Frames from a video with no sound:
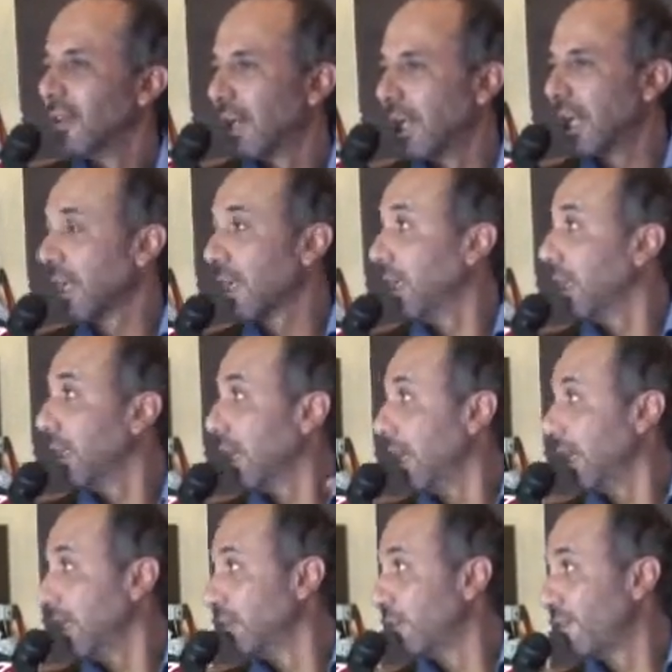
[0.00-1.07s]
هلا كل
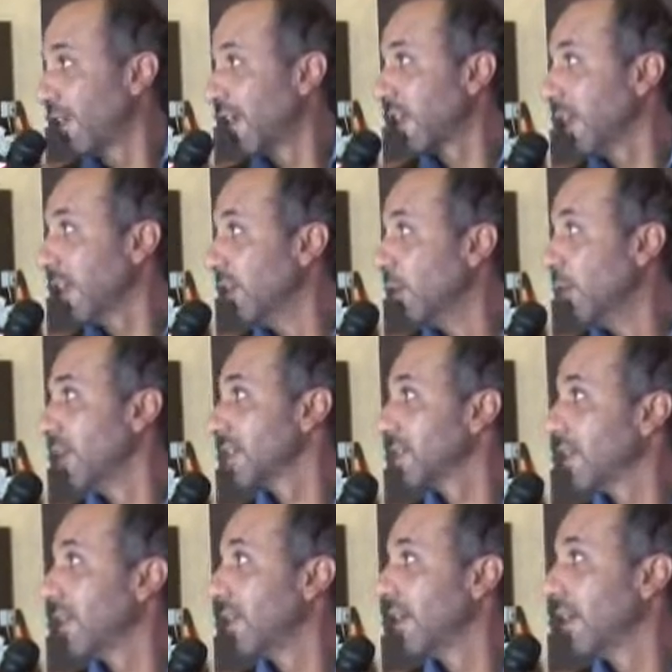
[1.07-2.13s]
العالم مفكرين إنه هي إيه
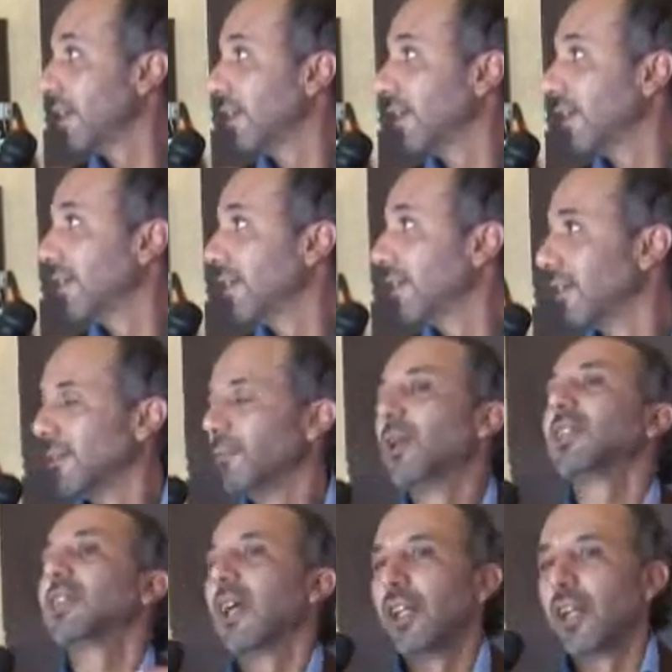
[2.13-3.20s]
سداد
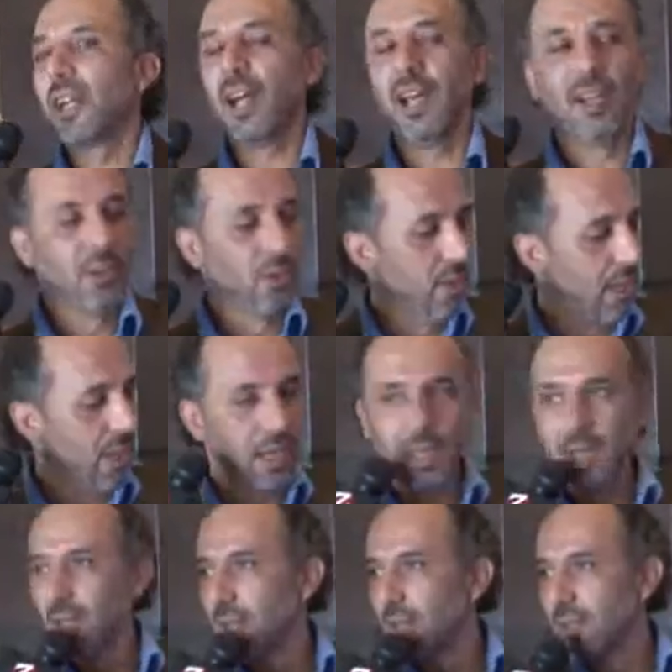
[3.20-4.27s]
بس أنا رح أقول لا
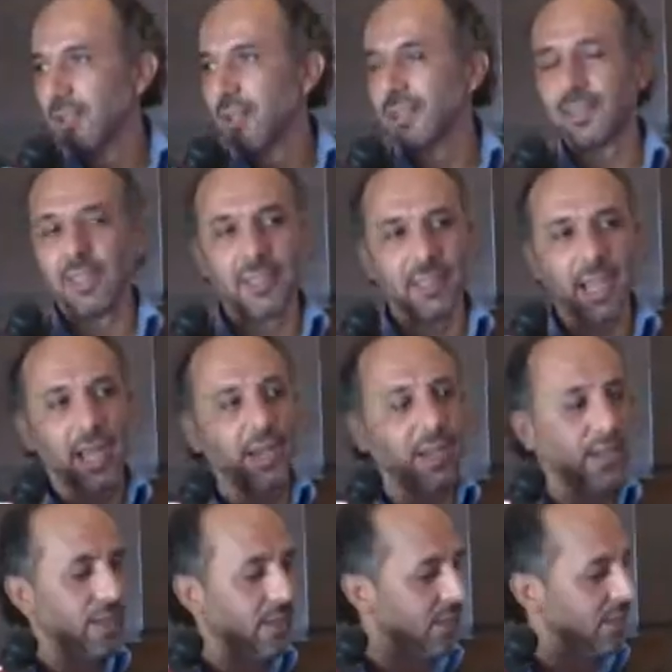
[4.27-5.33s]
أستاذ
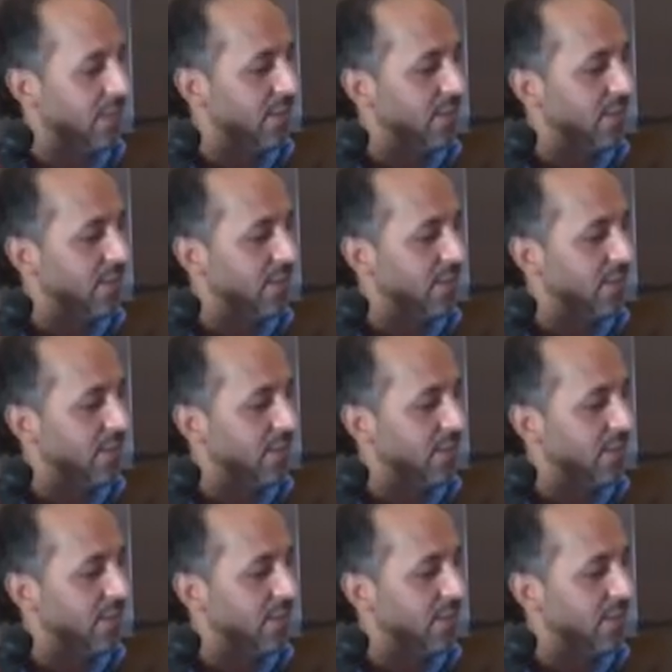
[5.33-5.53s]
علي